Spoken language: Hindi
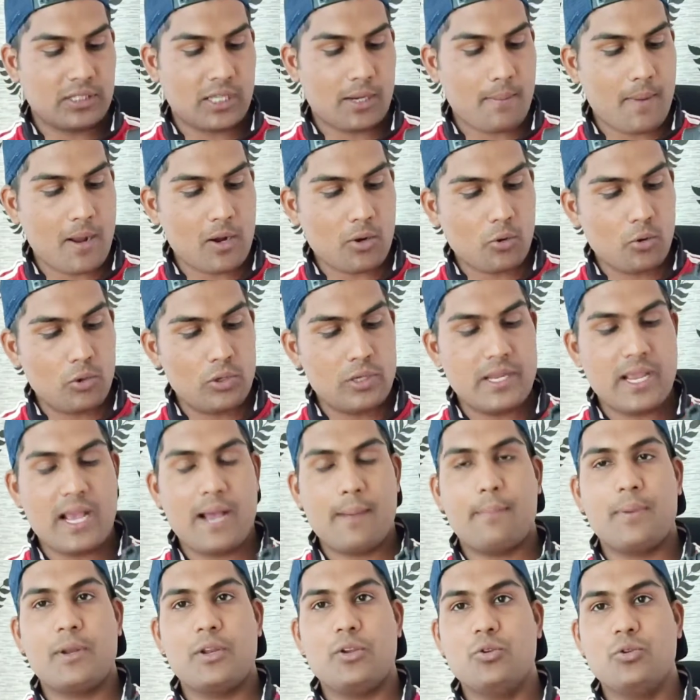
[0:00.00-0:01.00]
थर्माकोल
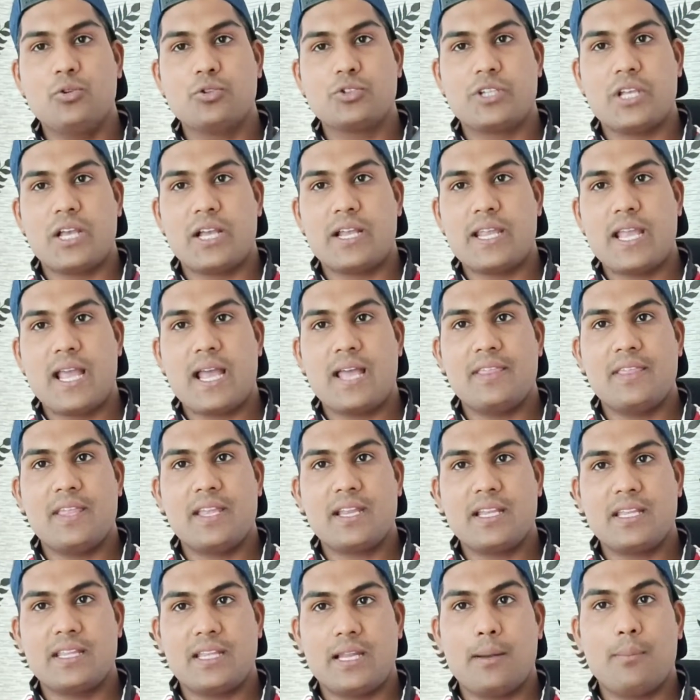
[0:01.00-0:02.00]
यहाँ पर यूज़ किया गया है
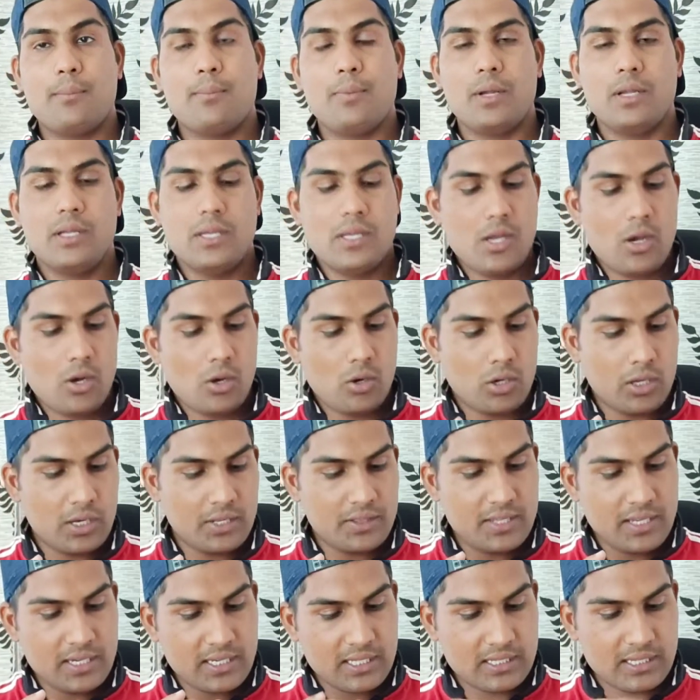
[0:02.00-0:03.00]
अंदर की तरफ और
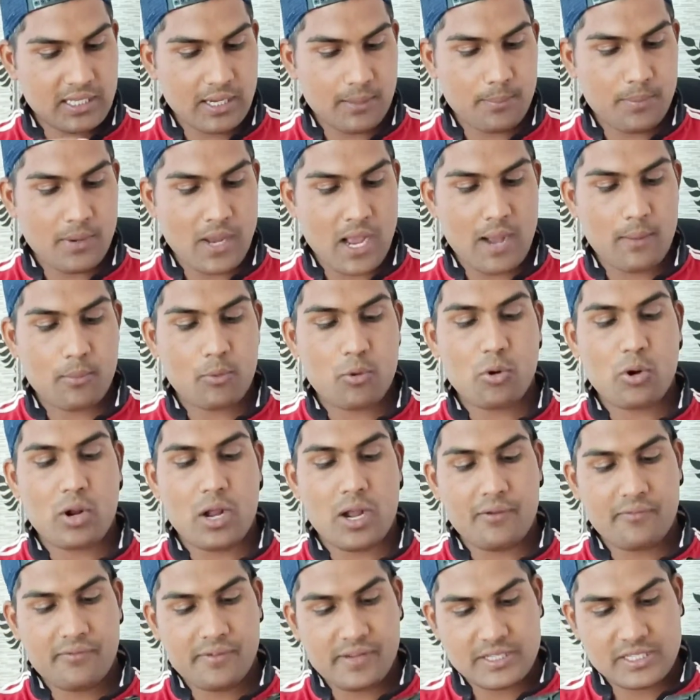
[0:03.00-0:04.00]
अंदर की तरफ भी आपको
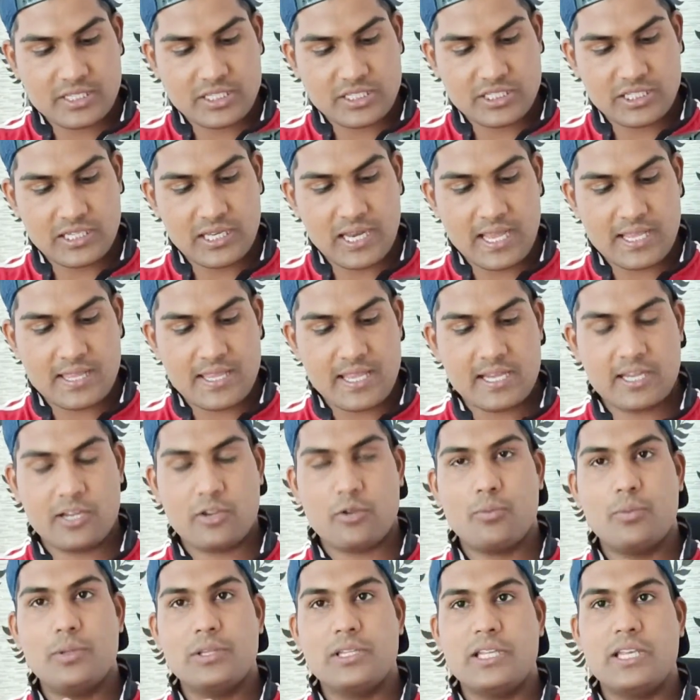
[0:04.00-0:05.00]
काफ़ी अच्छी सिलाई
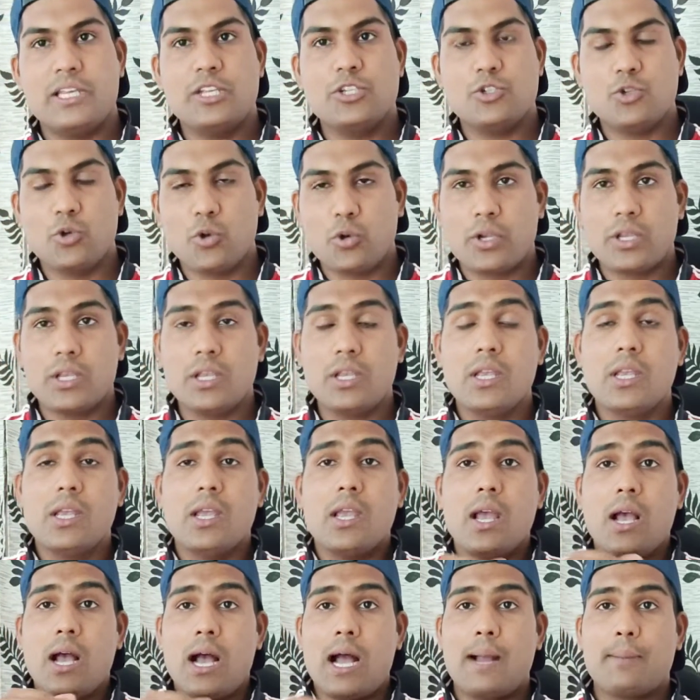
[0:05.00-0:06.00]
देखने को मिलती है जो कि
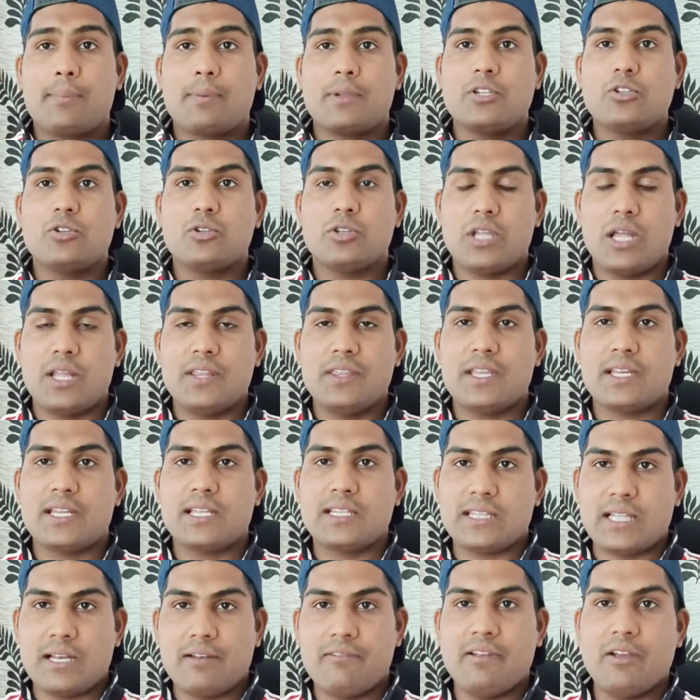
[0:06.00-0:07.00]
आपके जो अंदर
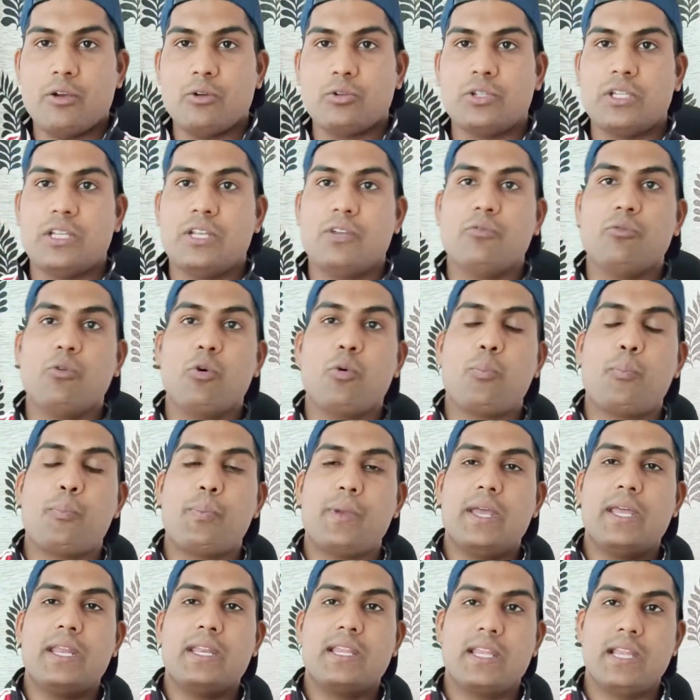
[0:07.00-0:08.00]
के तलवे होते हैं वो
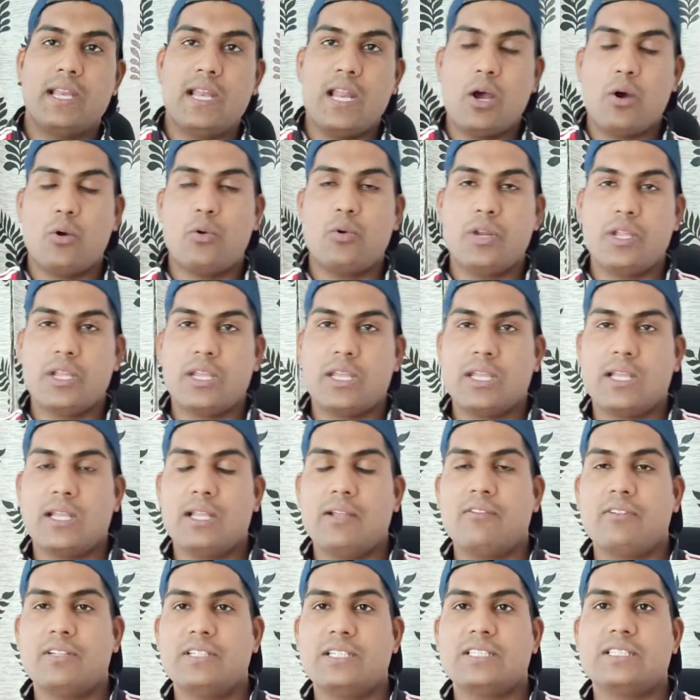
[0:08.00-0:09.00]
पैर गीला होने
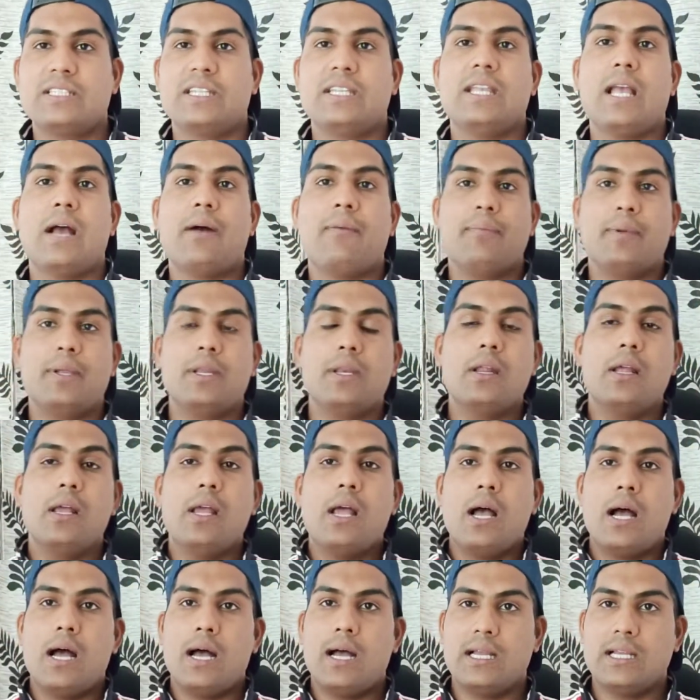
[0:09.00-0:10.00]
की वजह से या फिर
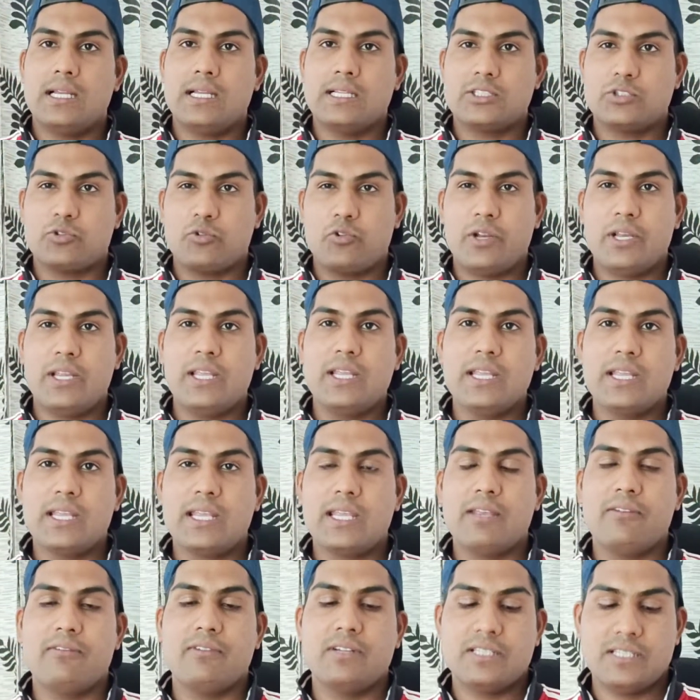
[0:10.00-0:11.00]
स्वेलिंग
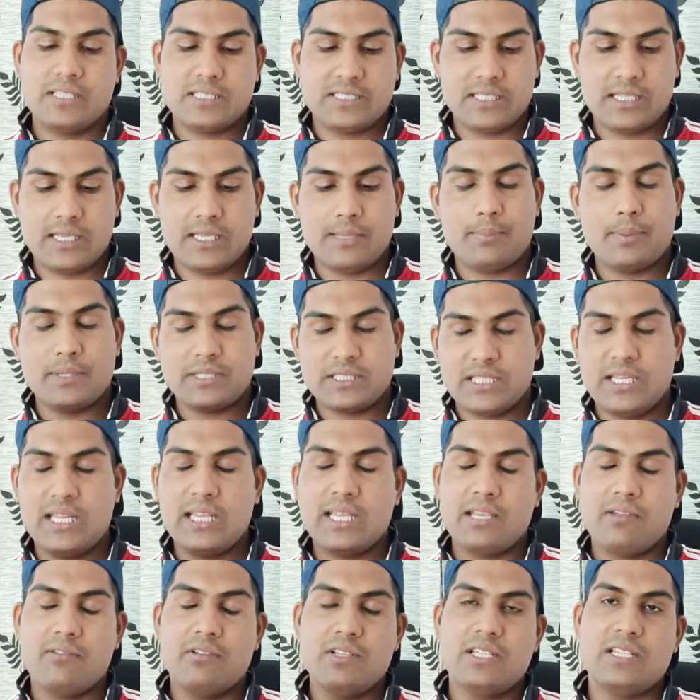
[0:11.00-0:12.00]
की वजह से
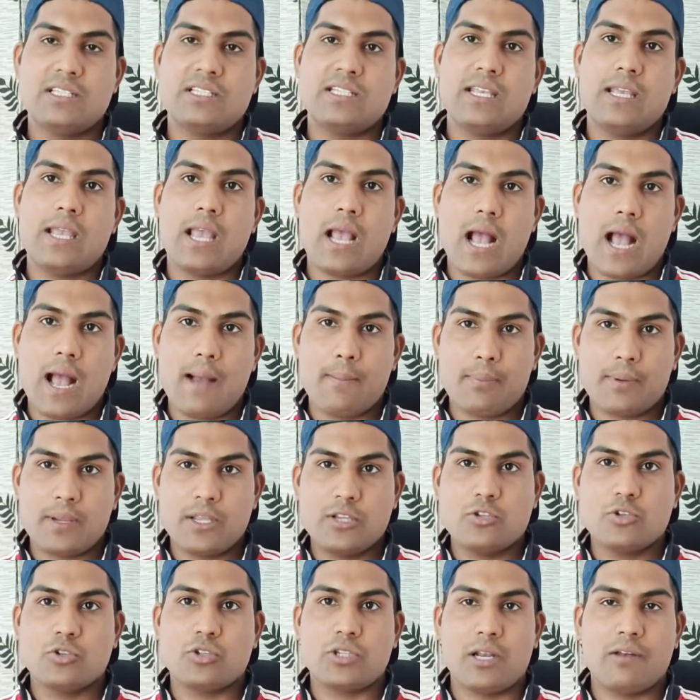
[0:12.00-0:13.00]
पसीने की वजह से
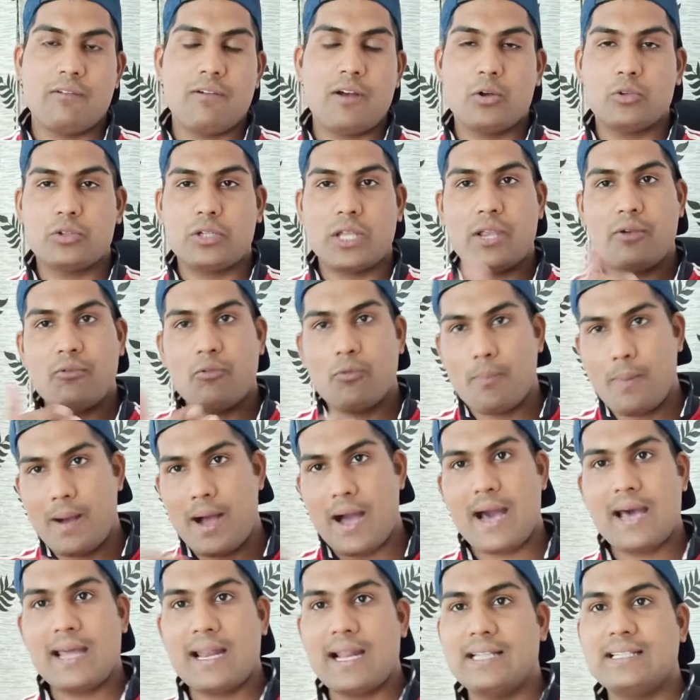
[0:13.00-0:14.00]
आपके जो तलवा होता है वो
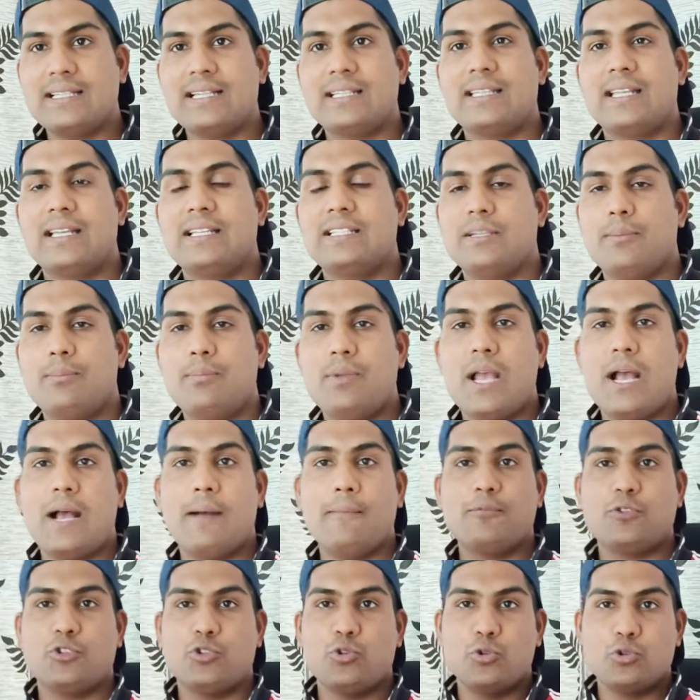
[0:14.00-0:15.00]
बाहर आ जाता है जब भी
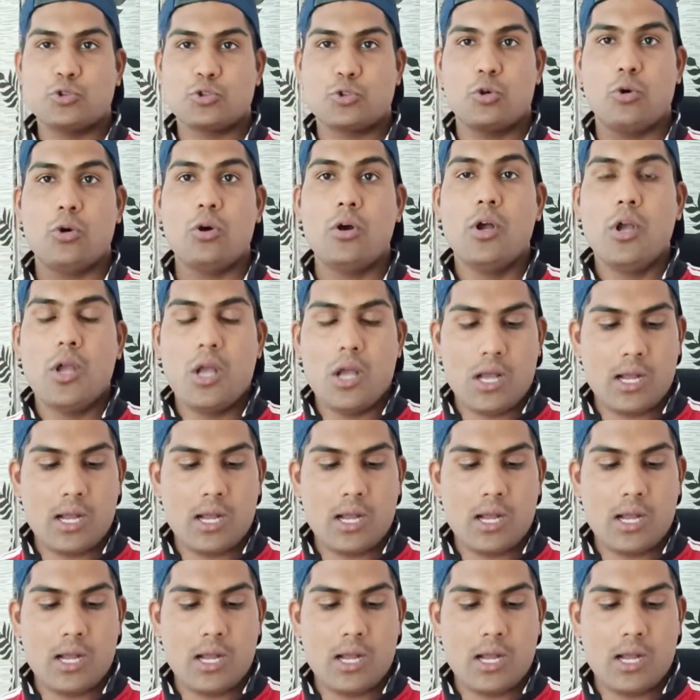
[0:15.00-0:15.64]
आप शूज़ को